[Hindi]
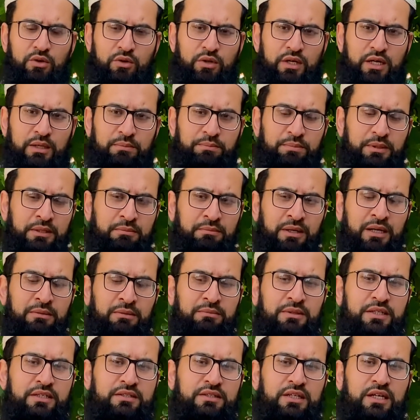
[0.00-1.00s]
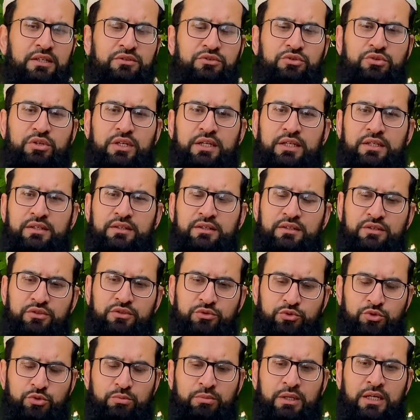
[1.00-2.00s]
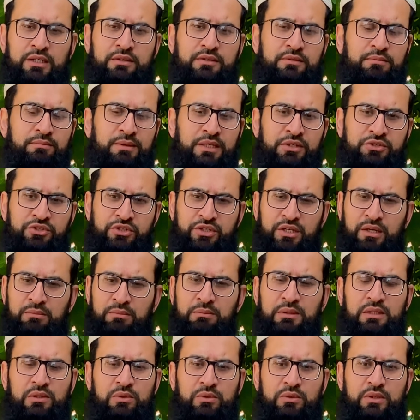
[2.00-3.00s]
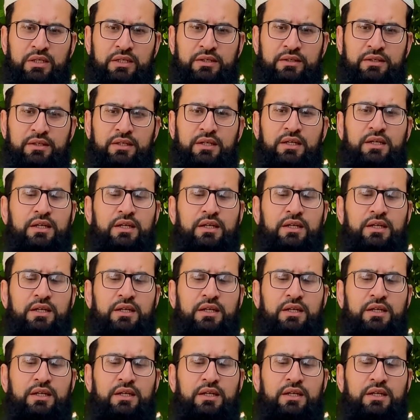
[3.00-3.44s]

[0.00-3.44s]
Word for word: और आप इमाम के साथ जो है जुमात में शामिल हो गए